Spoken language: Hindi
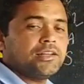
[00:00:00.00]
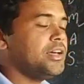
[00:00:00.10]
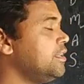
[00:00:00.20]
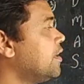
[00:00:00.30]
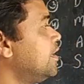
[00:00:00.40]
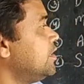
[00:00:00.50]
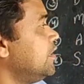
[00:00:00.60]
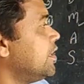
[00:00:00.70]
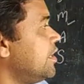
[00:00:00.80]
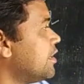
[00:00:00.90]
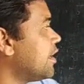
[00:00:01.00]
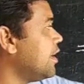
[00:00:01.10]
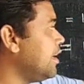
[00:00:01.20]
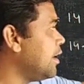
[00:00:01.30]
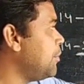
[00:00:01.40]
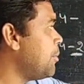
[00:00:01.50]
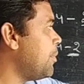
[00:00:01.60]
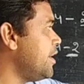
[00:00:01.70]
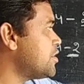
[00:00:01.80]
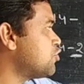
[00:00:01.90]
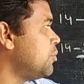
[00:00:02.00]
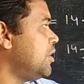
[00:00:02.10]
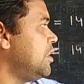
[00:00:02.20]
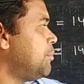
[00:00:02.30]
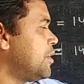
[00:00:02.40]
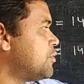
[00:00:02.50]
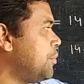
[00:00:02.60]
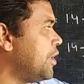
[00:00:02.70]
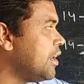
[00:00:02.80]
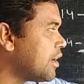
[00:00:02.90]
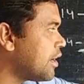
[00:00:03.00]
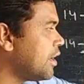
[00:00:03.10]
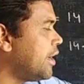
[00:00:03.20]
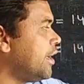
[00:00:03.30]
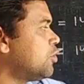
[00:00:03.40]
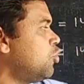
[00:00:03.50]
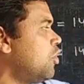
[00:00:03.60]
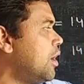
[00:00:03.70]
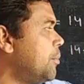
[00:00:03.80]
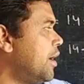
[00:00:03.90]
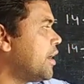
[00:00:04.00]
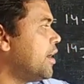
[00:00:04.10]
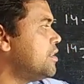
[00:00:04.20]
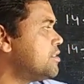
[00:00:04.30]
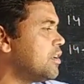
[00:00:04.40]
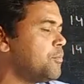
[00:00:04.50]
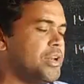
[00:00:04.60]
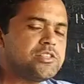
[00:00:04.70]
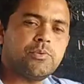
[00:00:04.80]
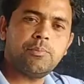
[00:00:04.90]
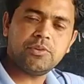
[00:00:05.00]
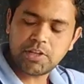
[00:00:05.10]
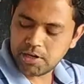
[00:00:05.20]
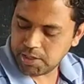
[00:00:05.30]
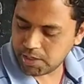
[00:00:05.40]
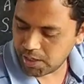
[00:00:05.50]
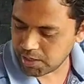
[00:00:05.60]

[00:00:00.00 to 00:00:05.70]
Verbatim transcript: रखना ये गलती नहीं करनी है हमने माइनस टू में यदि प्लस फिफ्टीन करना है तो हमारा आंसर प्लस थर्टीन